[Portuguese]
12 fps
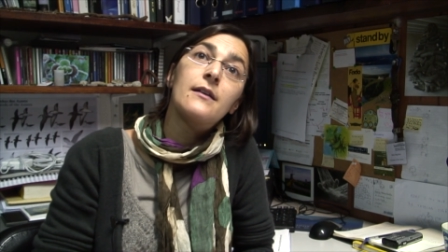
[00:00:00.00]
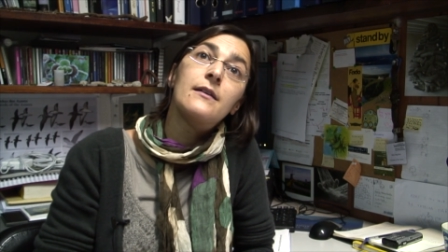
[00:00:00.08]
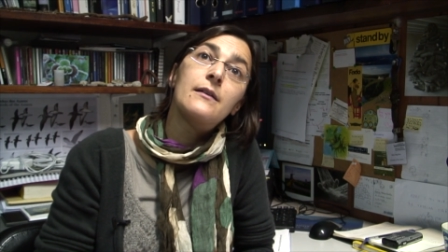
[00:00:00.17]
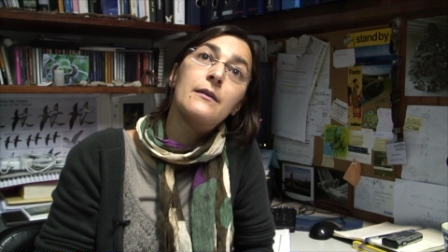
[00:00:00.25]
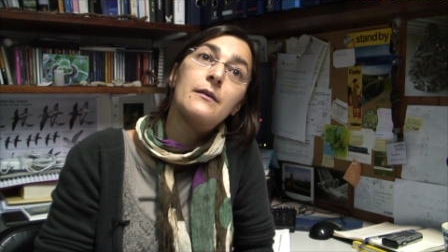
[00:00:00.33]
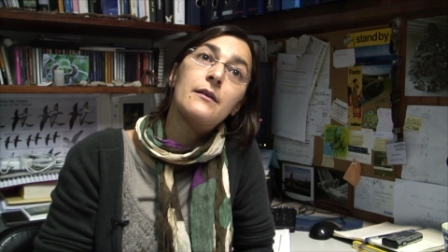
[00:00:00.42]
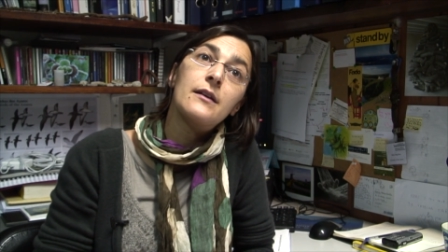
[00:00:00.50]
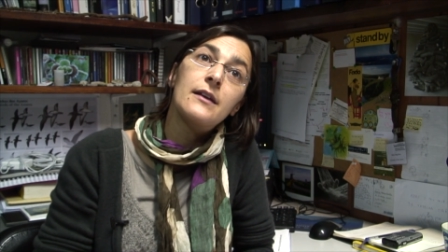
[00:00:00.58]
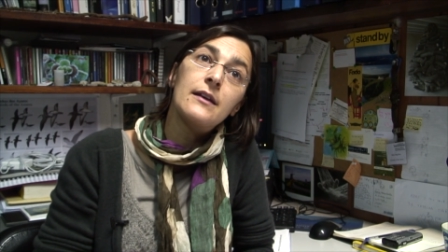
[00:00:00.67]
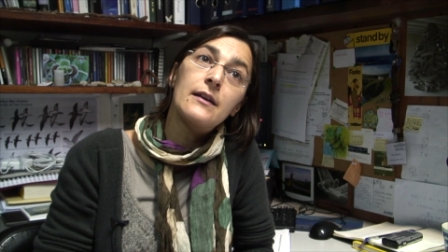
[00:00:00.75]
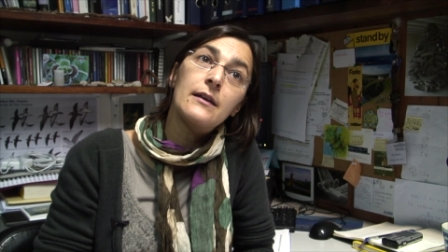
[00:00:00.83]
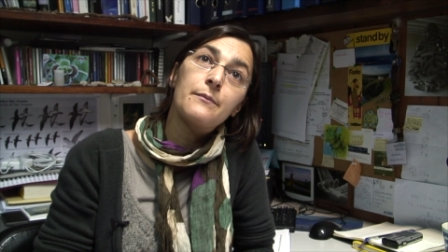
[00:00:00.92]
ah,
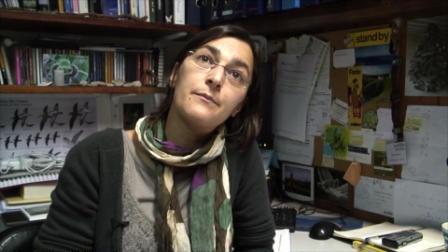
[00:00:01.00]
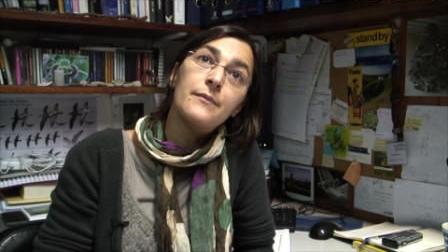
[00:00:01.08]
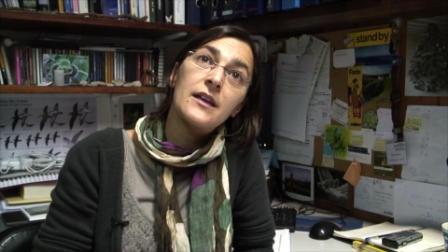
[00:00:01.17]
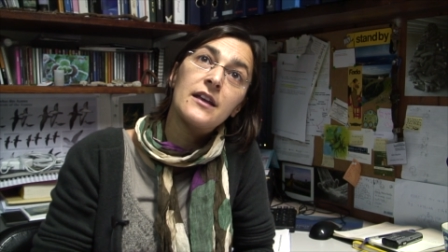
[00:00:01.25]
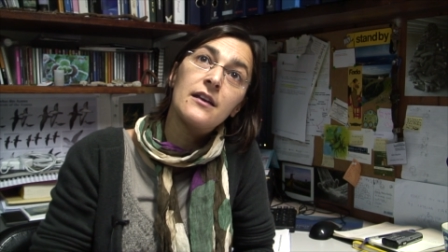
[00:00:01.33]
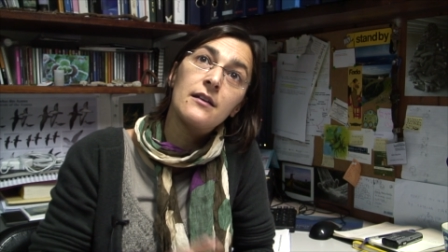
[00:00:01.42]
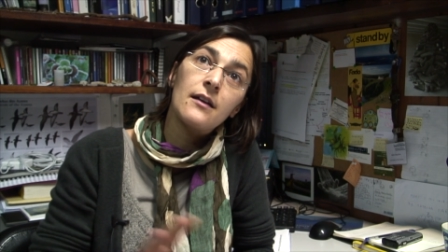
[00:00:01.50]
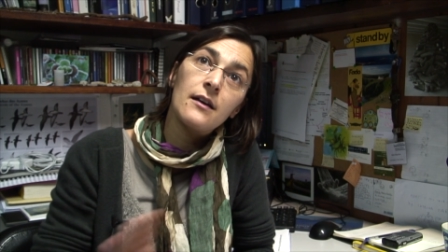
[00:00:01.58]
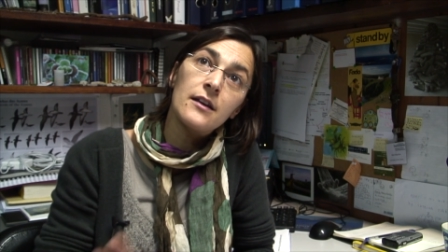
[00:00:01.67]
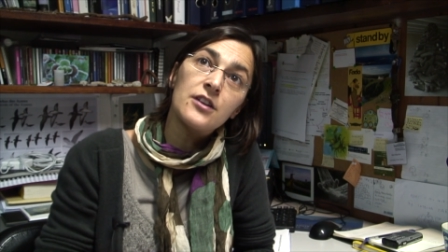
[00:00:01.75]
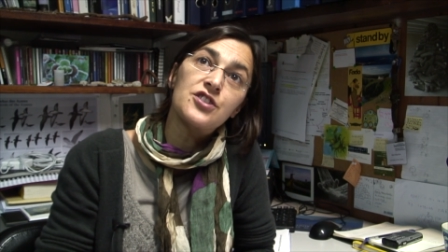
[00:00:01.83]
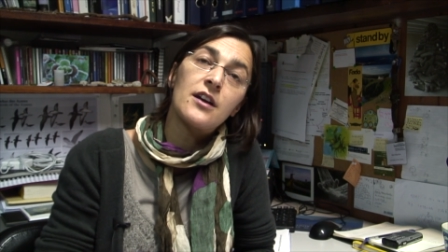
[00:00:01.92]
e, e,
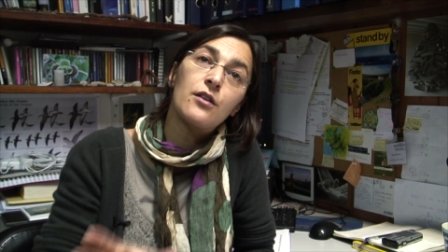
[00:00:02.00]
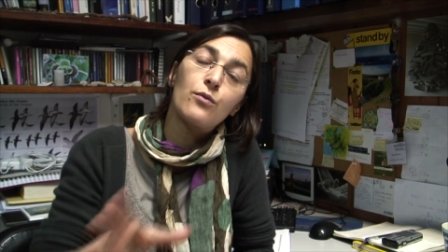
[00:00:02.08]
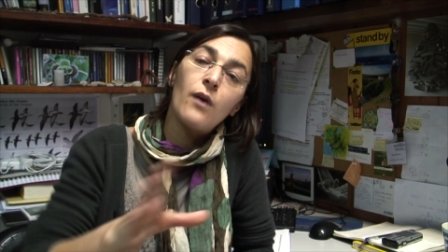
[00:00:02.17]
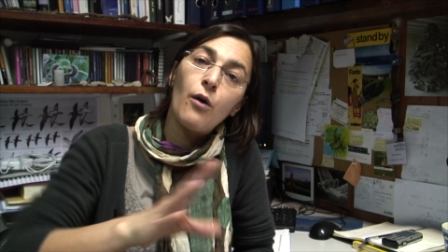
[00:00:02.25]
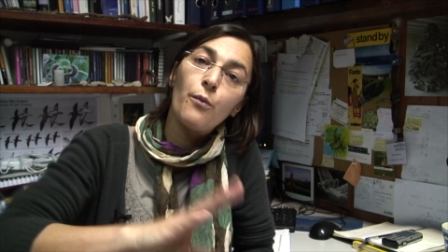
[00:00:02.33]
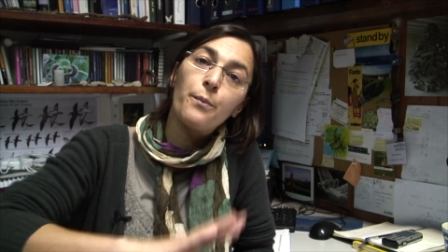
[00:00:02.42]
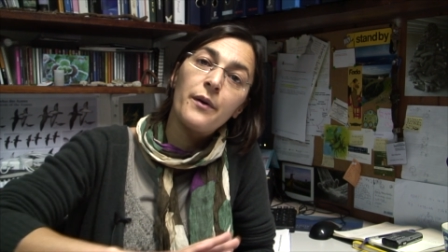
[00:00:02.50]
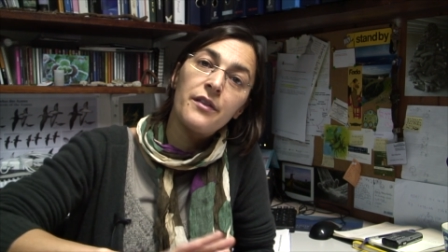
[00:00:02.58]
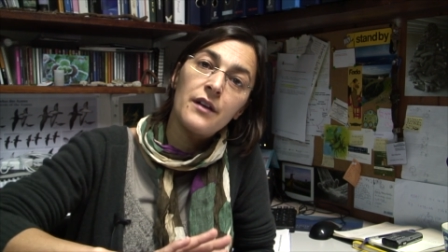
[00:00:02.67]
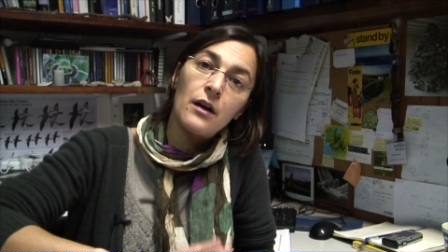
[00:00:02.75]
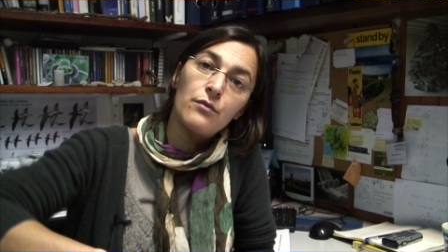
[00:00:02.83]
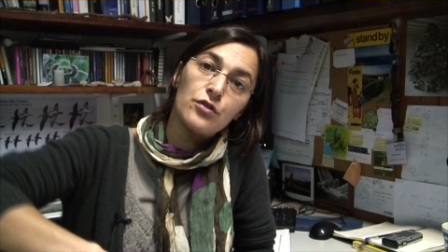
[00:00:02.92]
aí já não é um
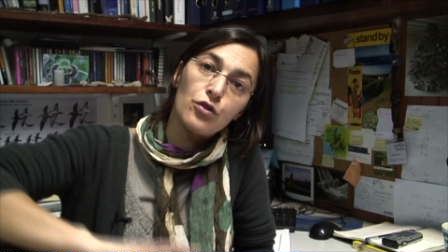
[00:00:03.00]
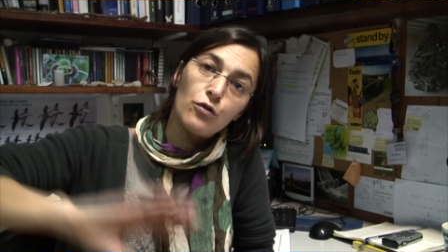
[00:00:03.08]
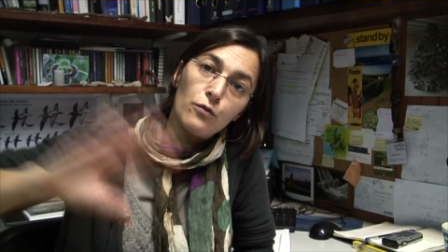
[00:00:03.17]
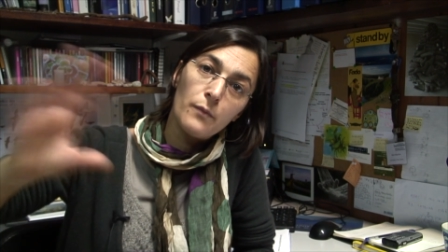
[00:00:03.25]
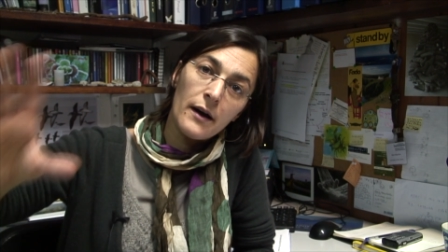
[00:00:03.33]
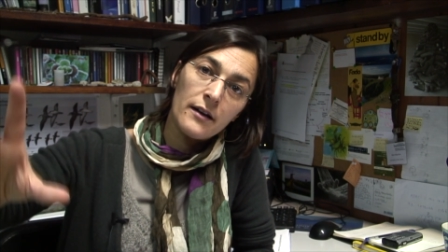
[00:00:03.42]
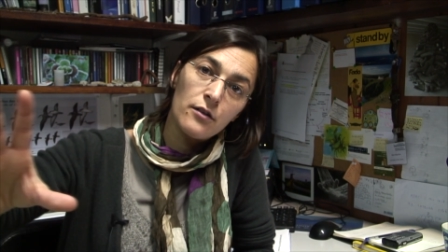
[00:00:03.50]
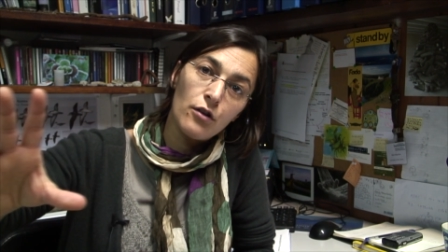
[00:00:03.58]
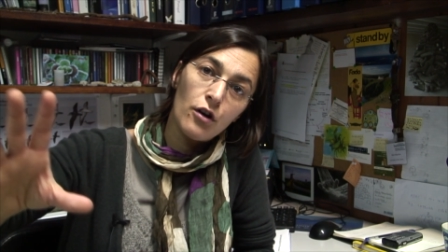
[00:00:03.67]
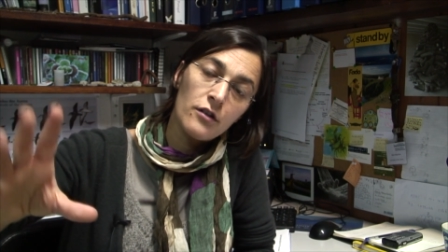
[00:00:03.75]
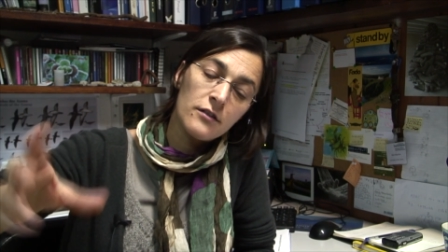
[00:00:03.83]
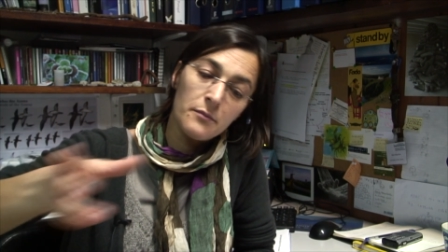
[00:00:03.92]
padrão de rumar a
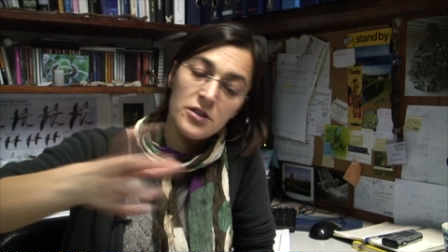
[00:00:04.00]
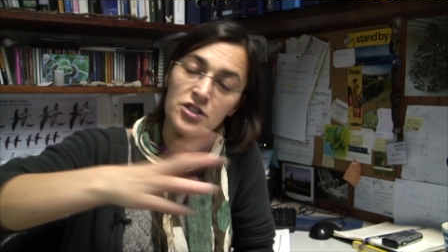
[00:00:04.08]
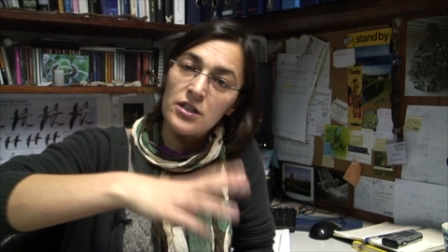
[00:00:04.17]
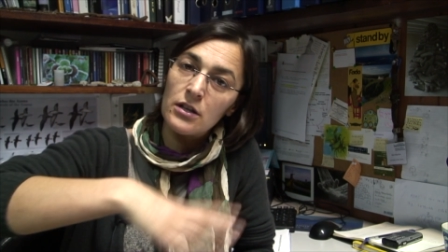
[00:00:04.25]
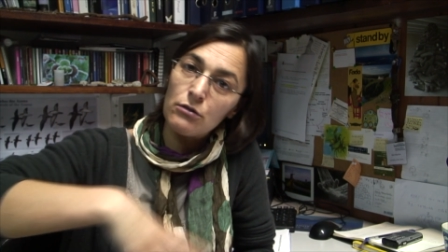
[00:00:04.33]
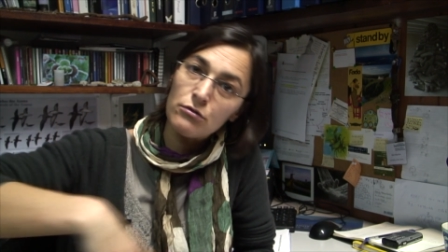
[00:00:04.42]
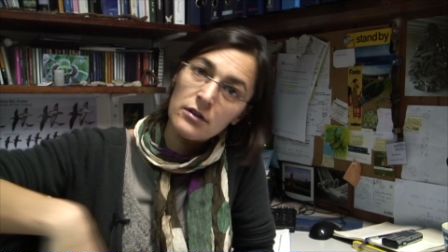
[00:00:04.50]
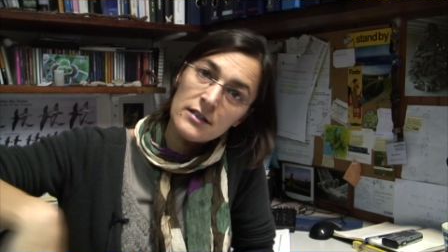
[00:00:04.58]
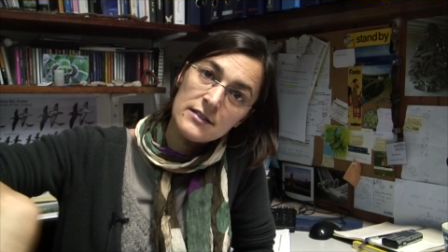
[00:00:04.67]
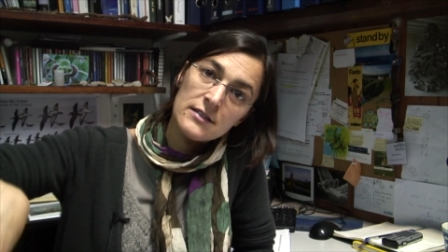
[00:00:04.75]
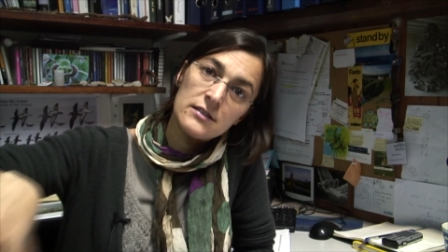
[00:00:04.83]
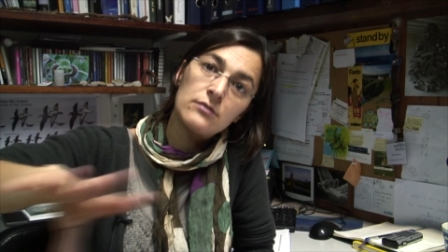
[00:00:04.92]
norte, mas sim a
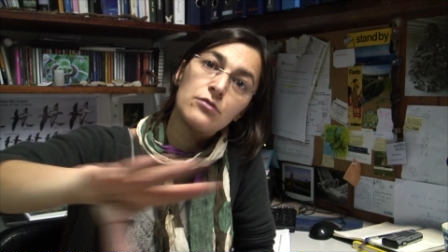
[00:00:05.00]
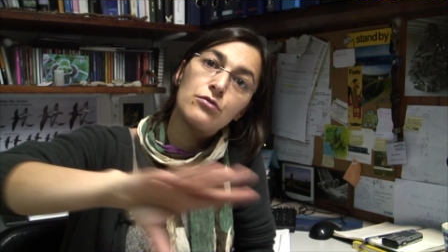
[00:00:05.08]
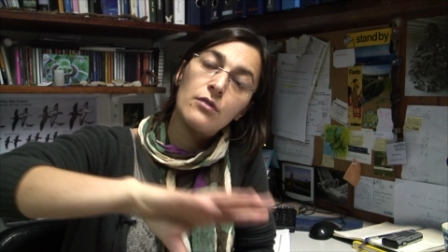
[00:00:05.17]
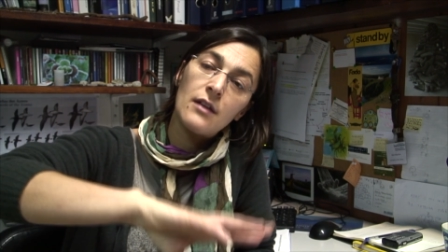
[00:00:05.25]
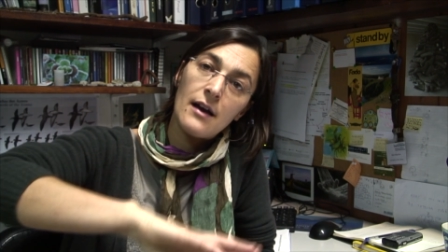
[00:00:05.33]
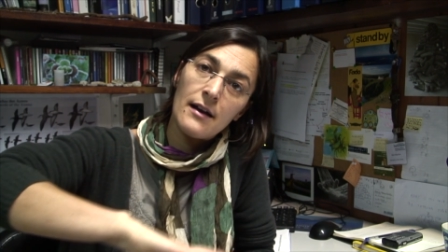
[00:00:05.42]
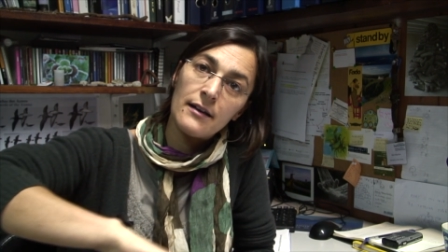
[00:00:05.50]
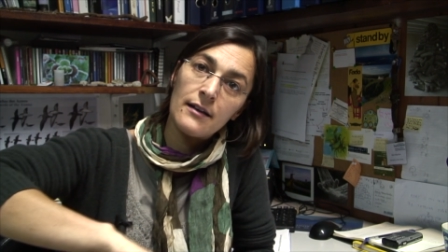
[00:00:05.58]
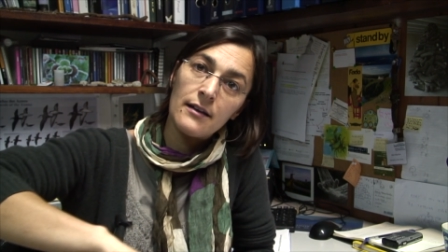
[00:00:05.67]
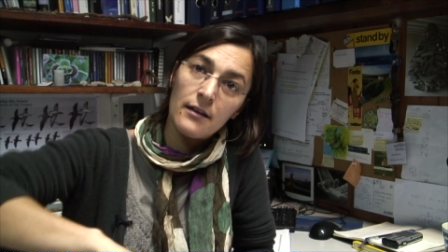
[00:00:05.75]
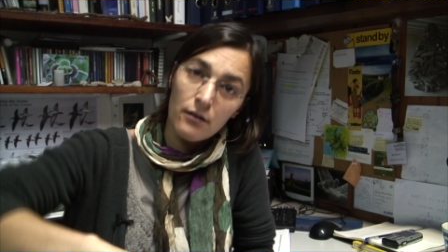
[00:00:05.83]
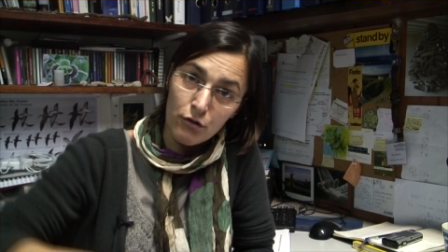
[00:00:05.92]
utilização de toda a
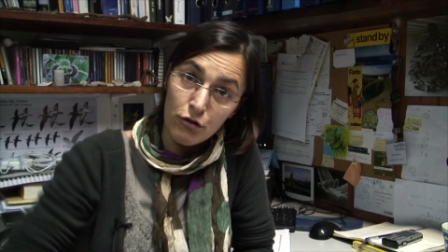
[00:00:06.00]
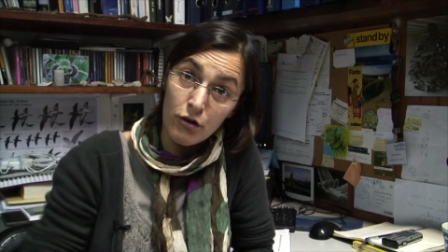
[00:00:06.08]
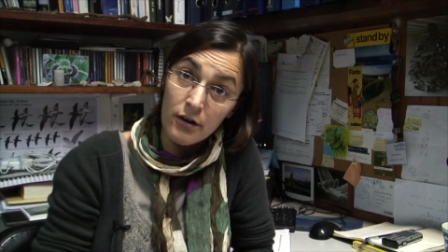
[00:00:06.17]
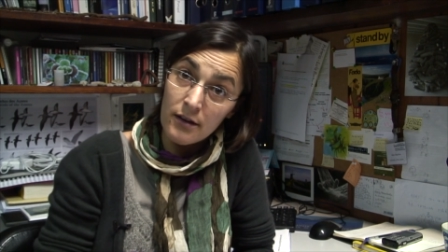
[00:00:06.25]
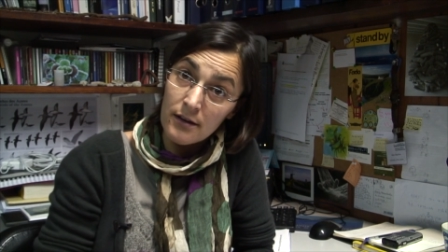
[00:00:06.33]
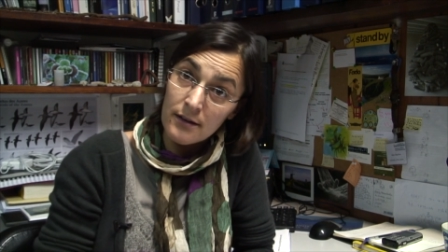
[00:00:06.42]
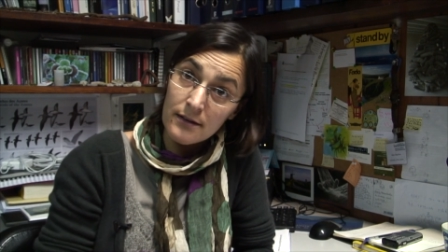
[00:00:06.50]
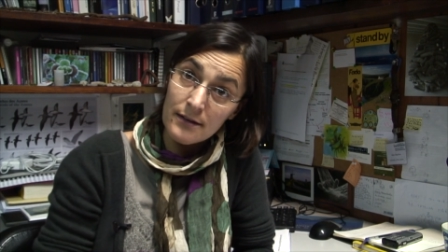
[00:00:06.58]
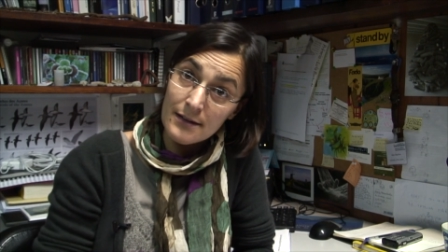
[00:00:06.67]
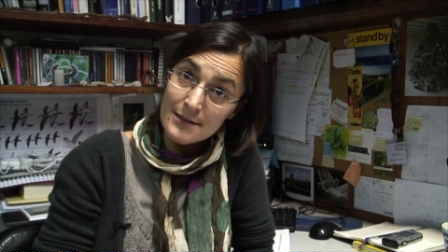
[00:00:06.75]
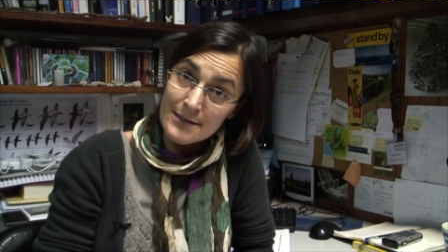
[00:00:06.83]
área em redor de, das